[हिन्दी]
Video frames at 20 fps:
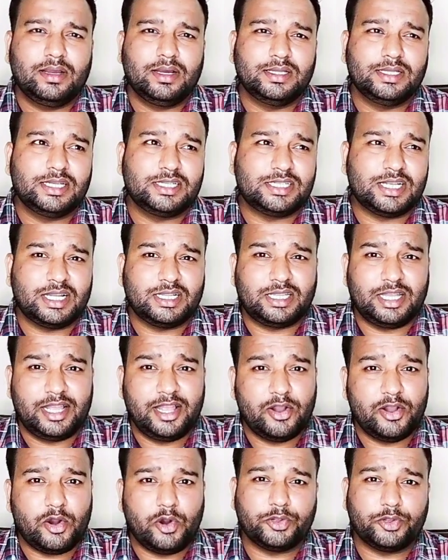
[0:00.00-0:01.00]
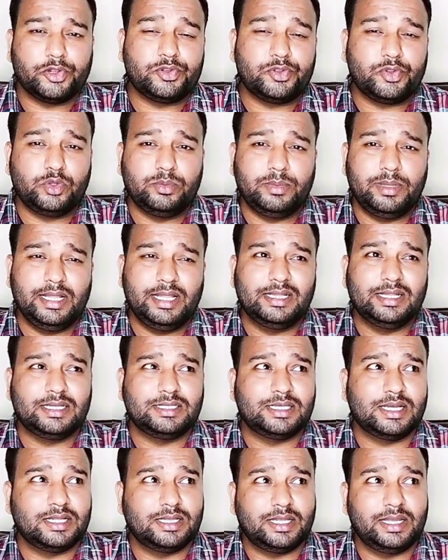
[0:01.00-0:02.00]
करना चाहते हैं ऑटो ट्यून में लेना
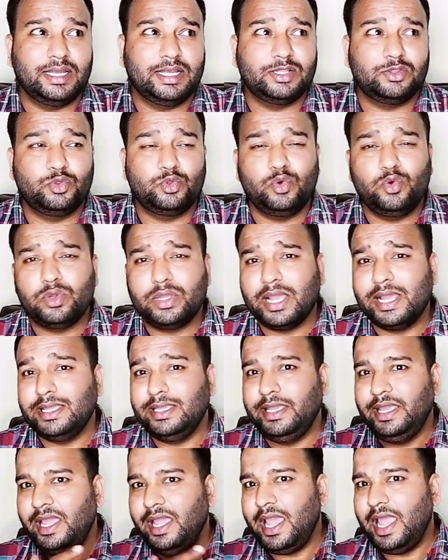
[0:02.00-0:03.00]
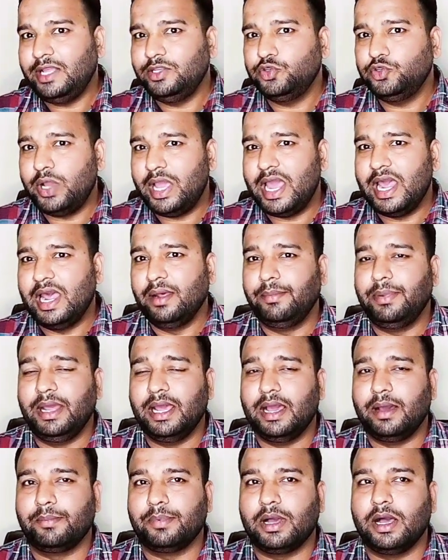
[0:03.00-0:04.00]
चाहते हैं तो क्या ये जो ऐप है
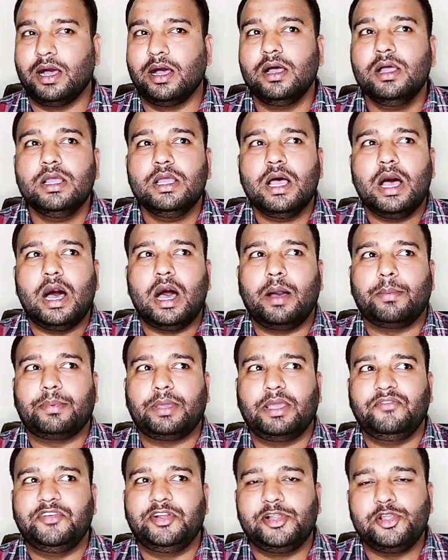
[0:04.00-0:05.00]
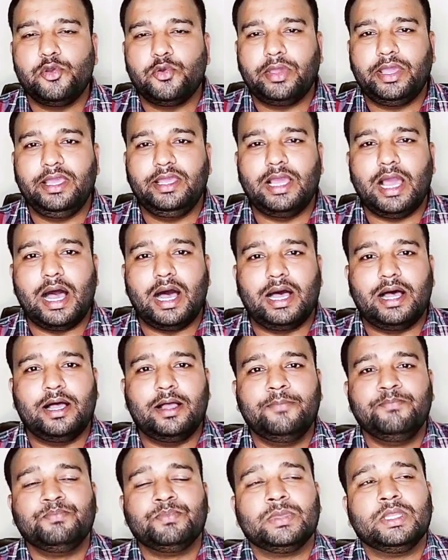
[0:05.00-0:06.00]
आपका आपके वीडियो की आ,
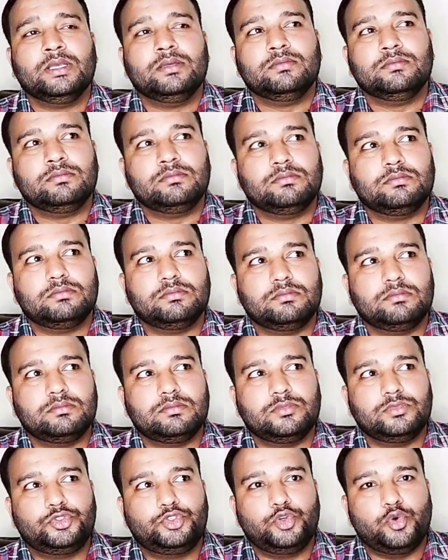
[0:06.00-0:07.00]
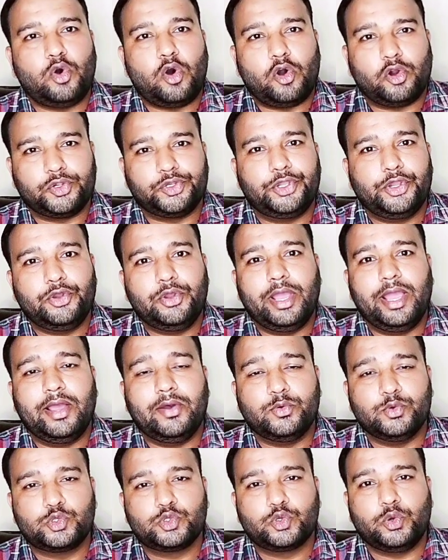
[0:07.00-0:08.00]
जो ऑडियो है
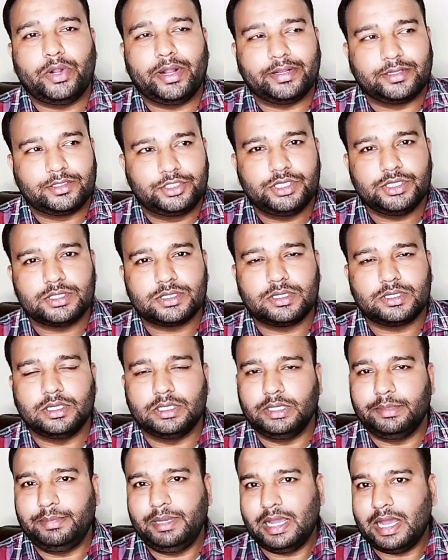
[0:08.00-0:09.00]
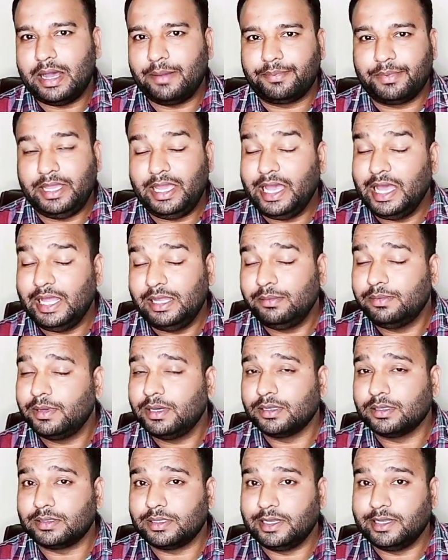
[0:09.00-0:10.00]
उसको एडजस्ट करने में आपकी हेल्प
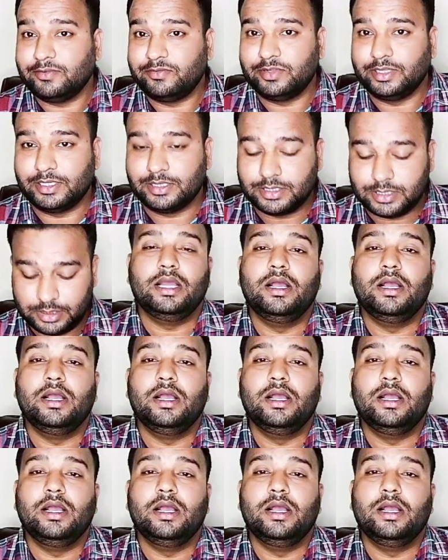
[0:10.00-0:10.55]
करता है फ्रेंड्स